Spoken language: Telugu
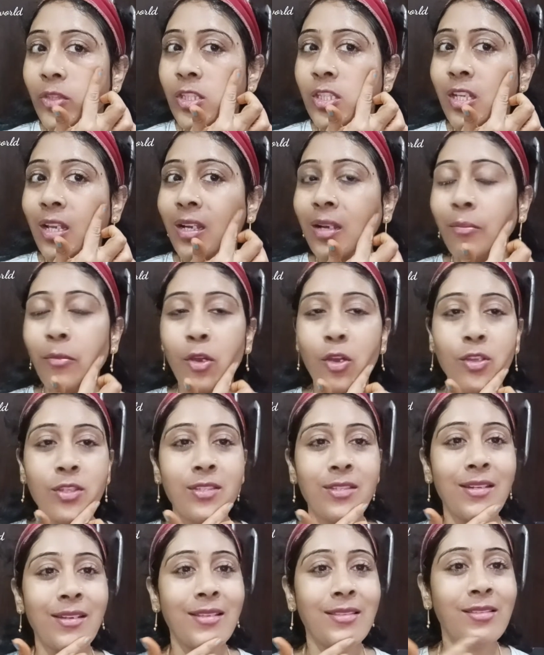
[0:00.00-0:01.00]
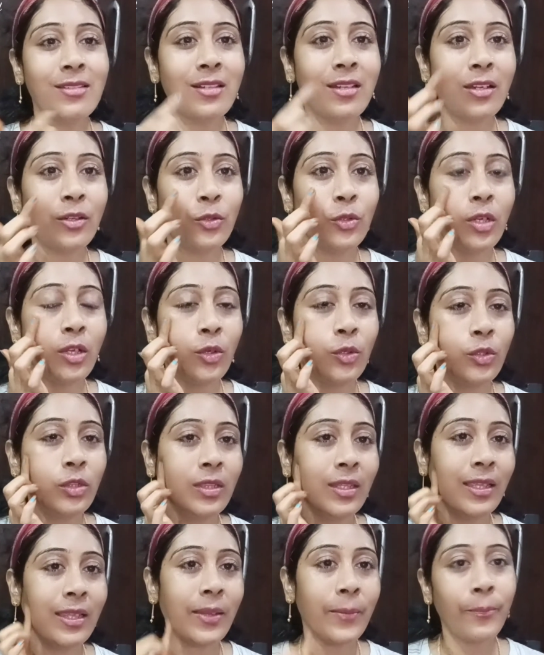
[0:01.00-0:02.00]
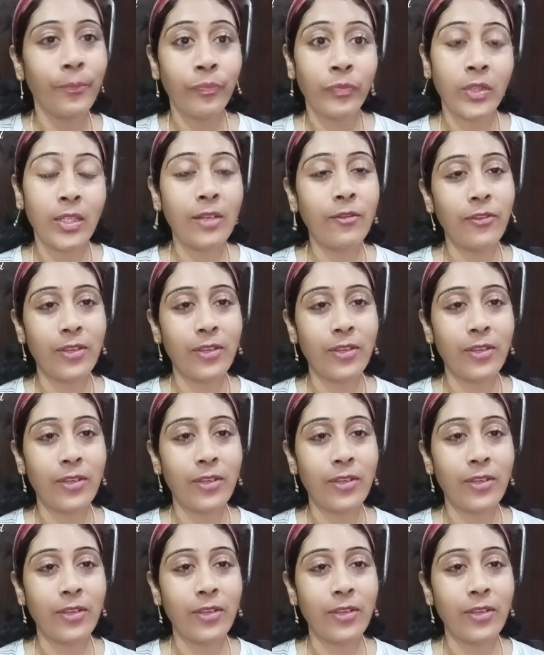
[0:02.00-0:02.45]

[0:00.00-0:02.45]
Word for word: చాలా మాయిశ్చరైజ్డ్గా కూడా ఉంది నేను